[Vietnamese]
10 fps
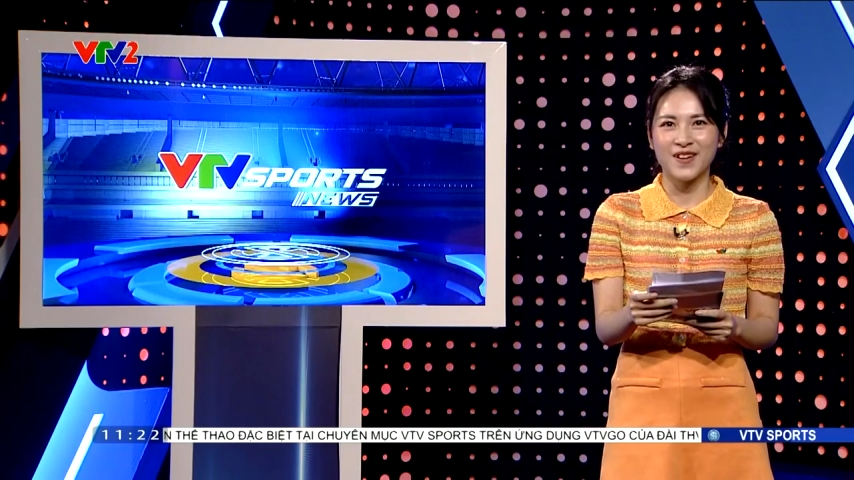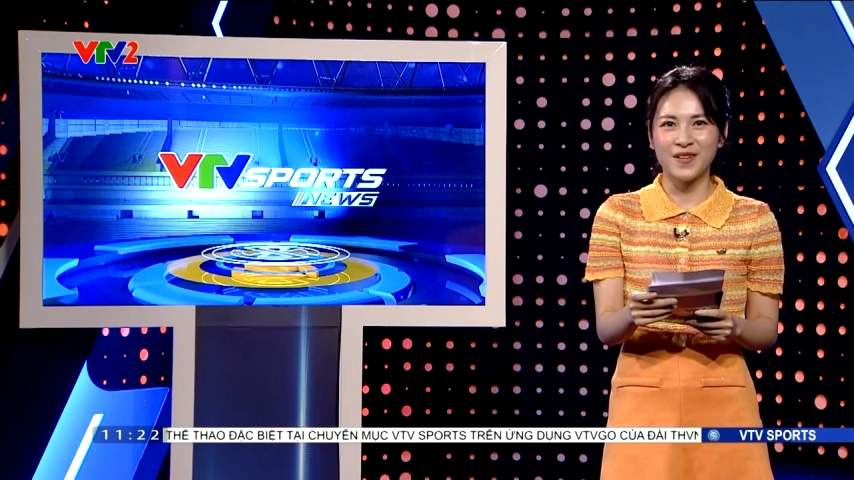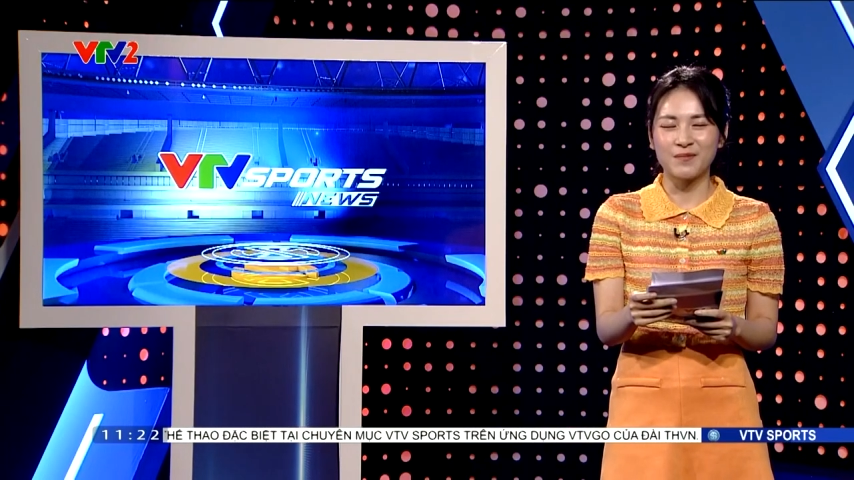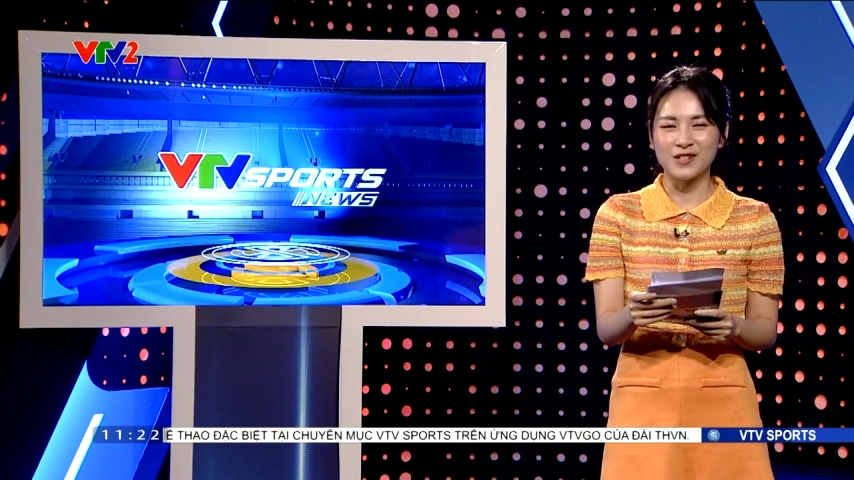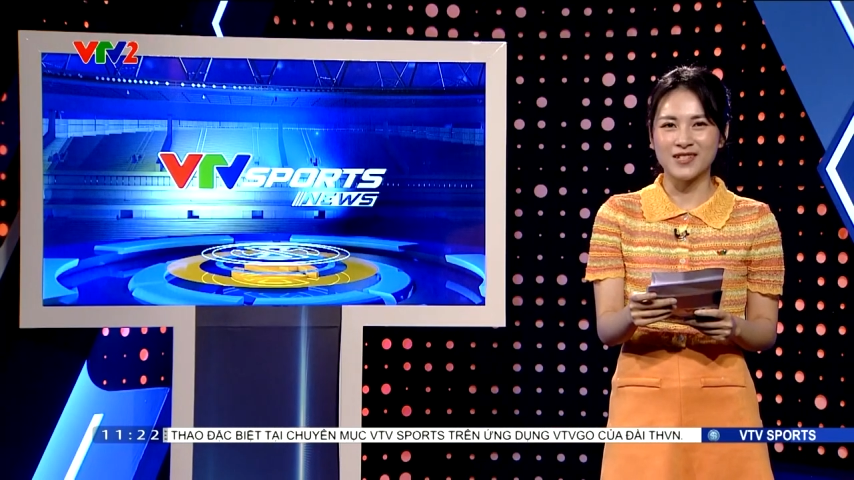
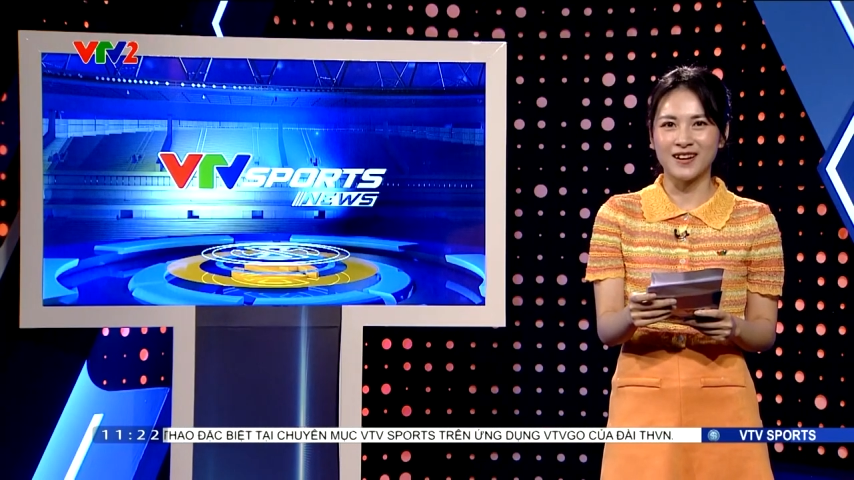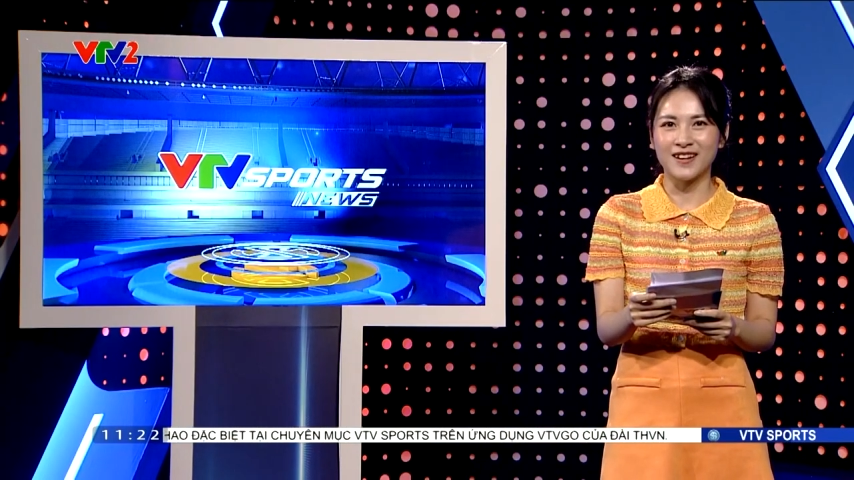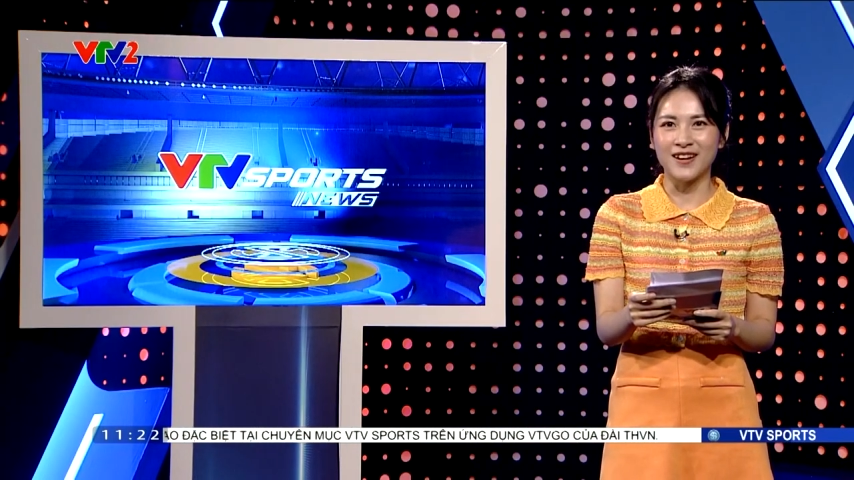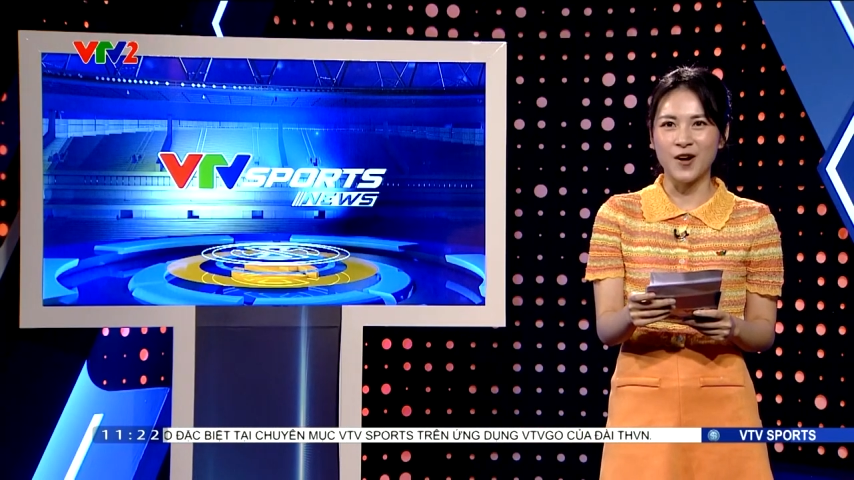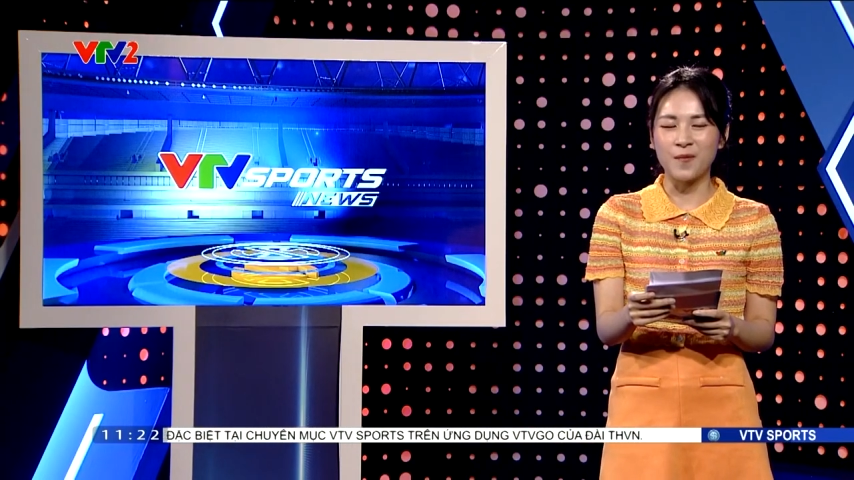Vâng, một sự
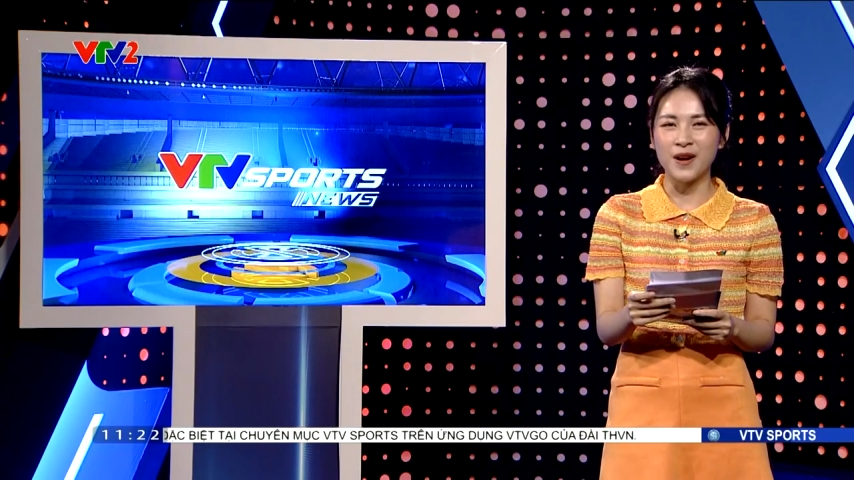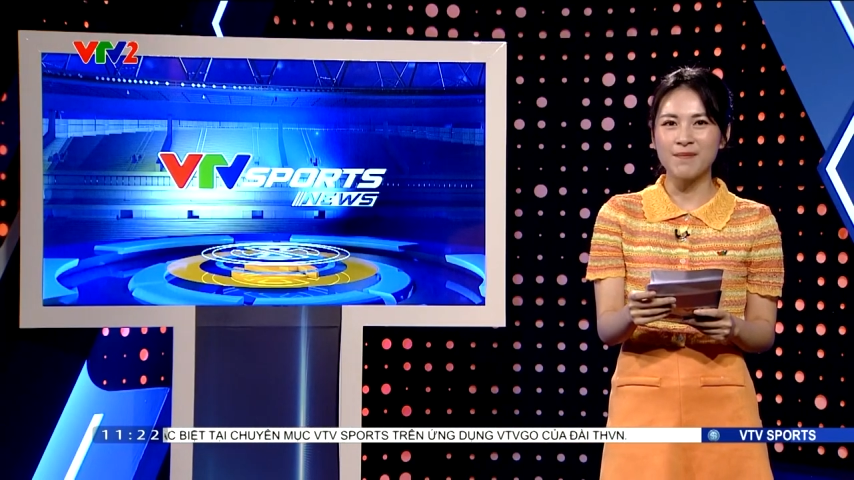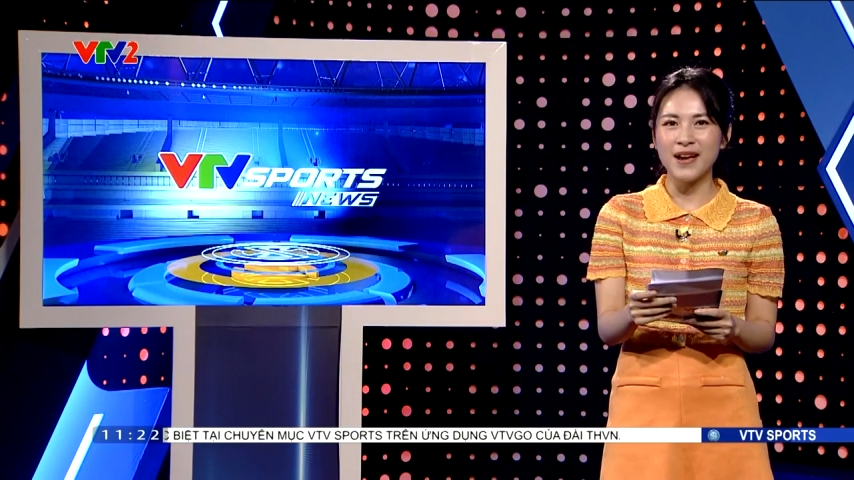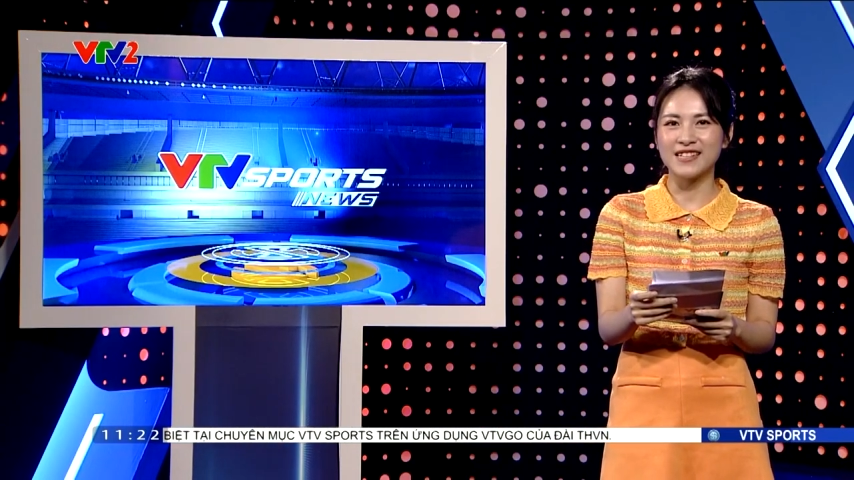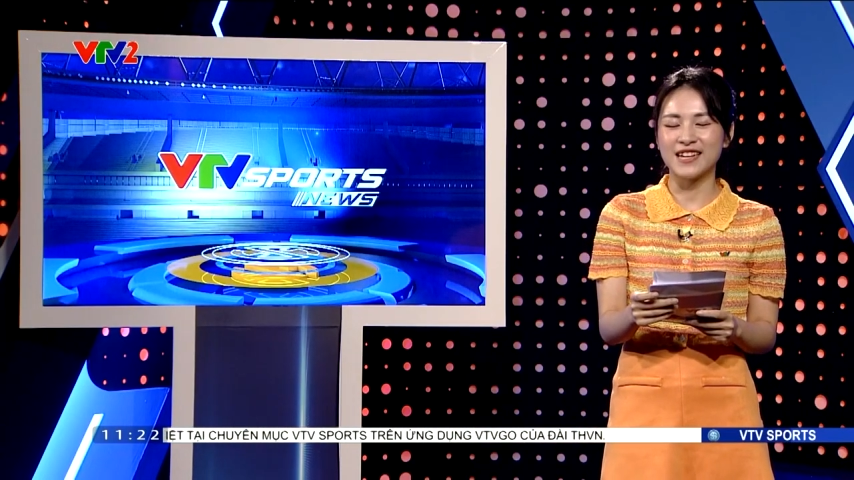khởi đầu mới mẻ